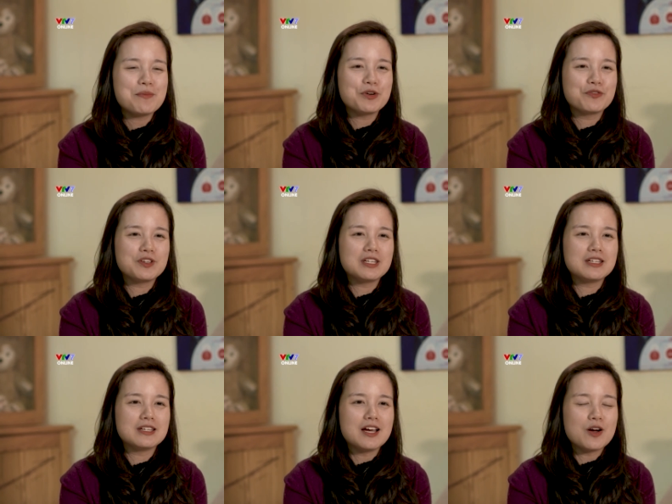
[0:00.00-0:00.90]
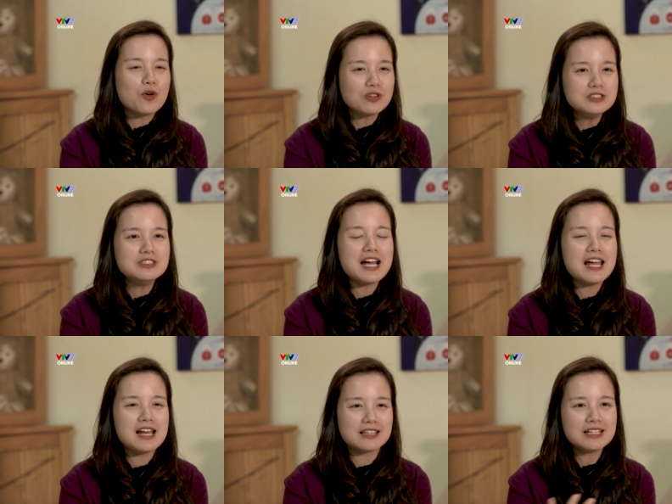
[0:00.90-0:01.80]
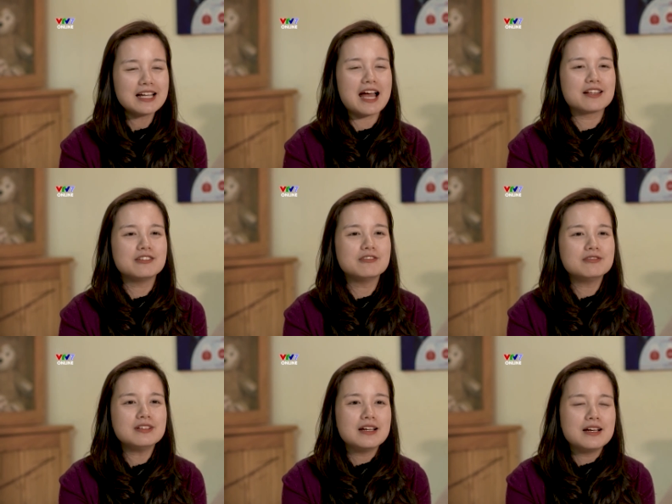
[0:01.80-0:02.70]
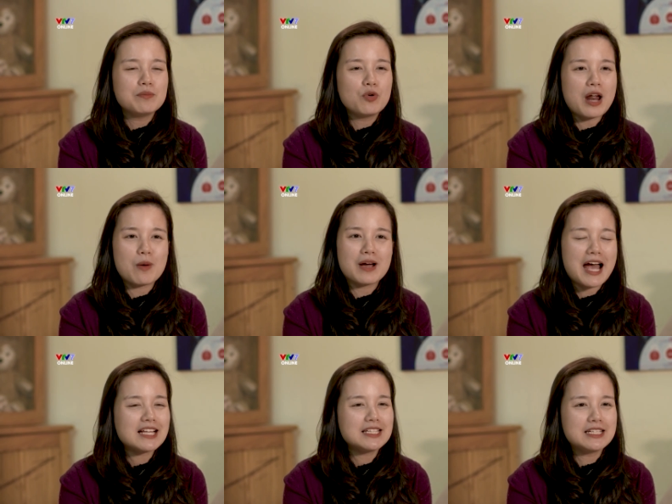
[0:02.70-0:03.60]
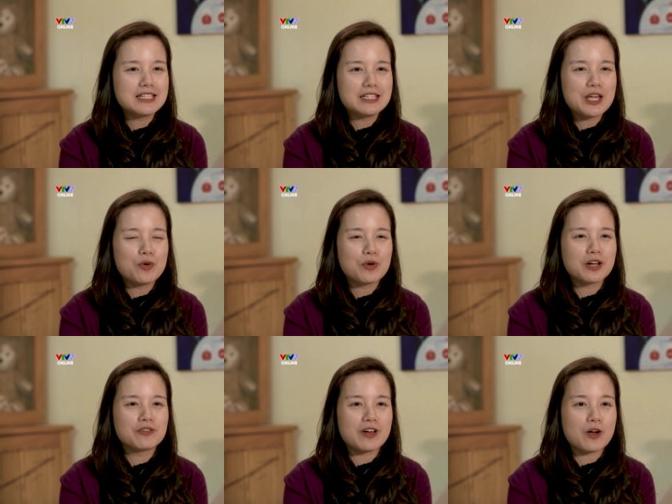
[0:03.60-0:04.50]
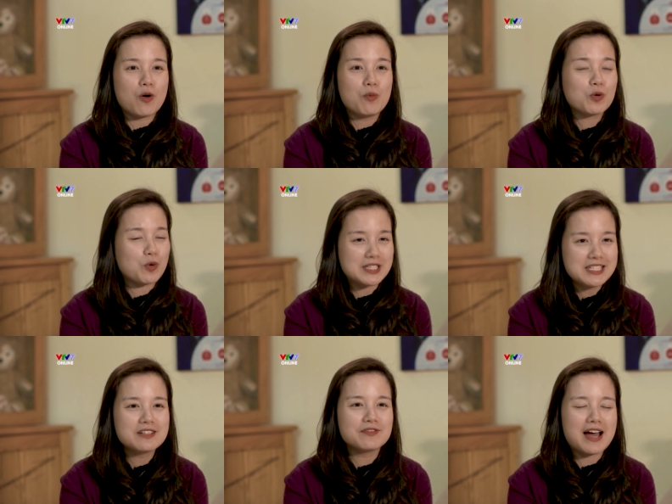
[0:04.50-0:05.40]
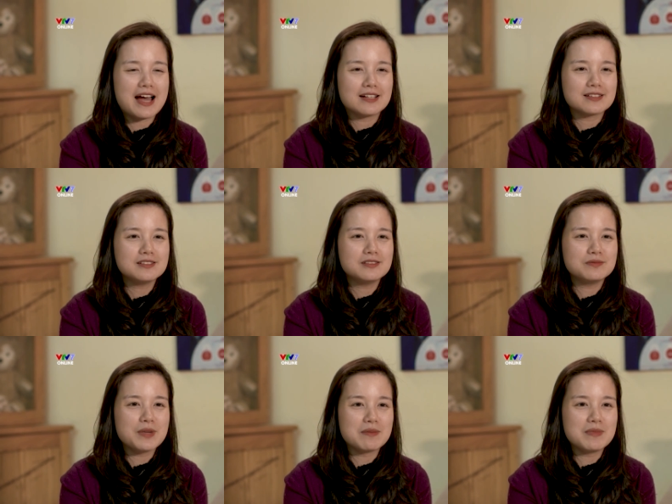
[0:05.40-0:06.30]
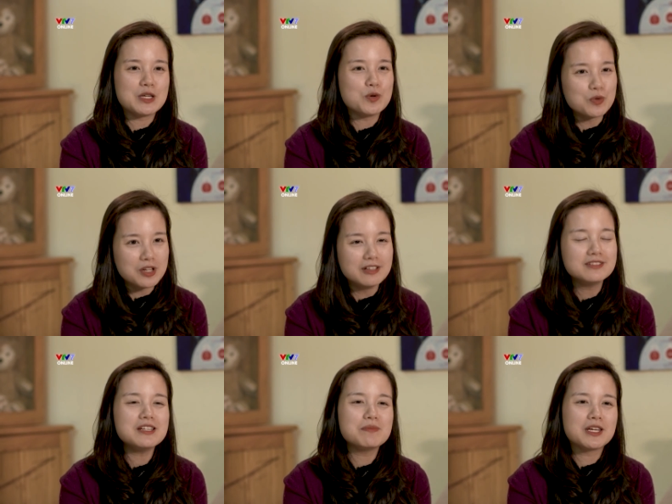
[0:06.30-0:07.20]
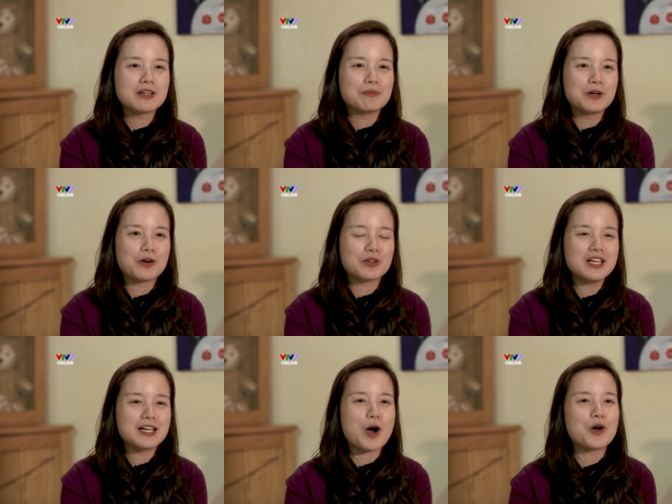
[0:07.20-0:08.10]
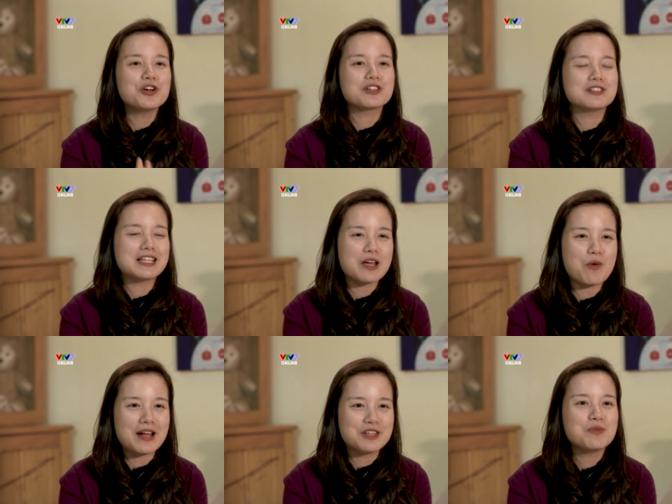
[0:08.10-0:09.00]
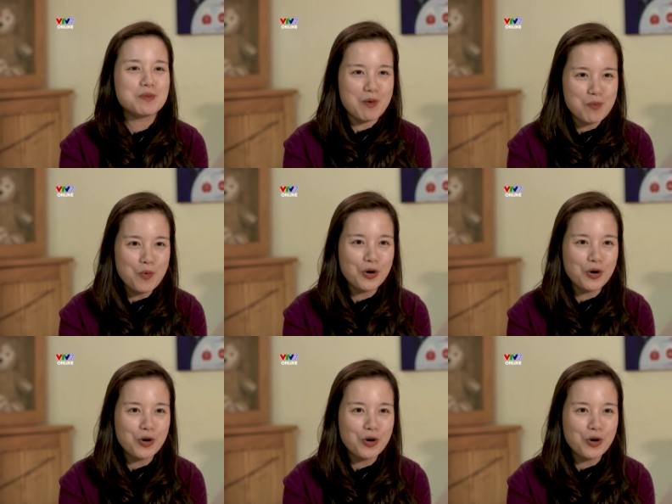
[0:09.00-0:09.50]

bởi vì ngôn ngữ hay là tất cả những môn học khác thì đều cần phải có một quá trình và sự bền bỉ đủ lớn thì mình mới có thể có được những thành quả như mình mong